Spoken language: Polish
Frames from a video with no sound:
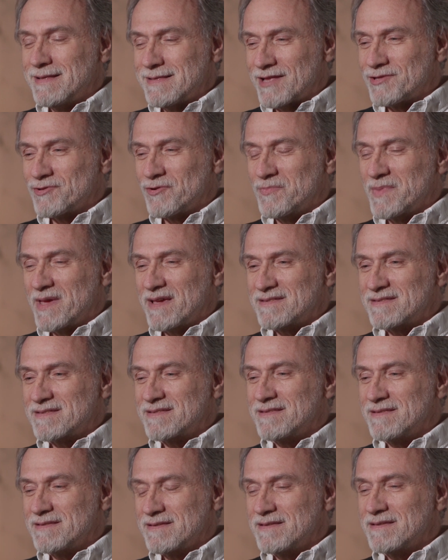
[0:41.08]

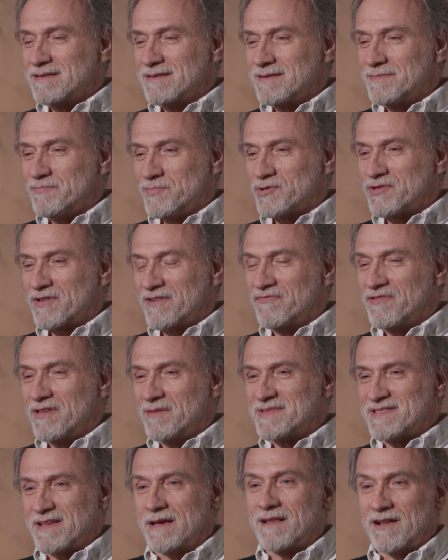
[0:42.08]
Natomiast y,
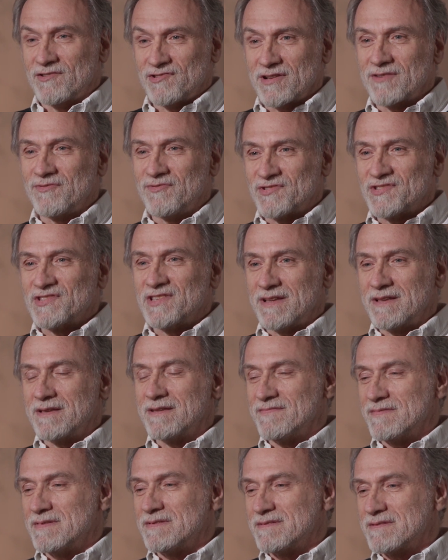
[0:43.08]
potrafiłem zagrać jakąś
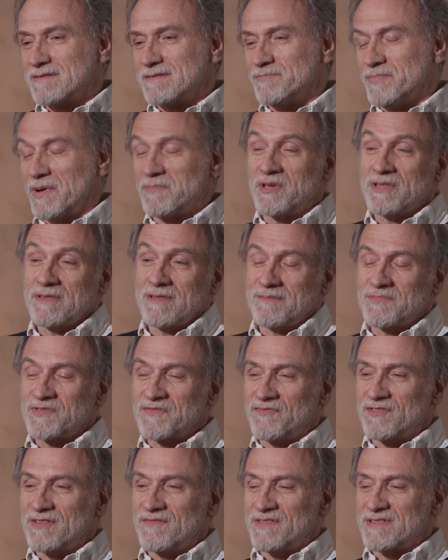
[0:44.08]
scenę, więc pamiętam
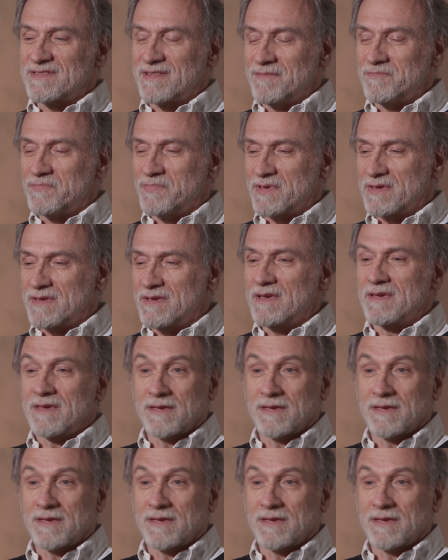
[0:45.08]
swoje występy.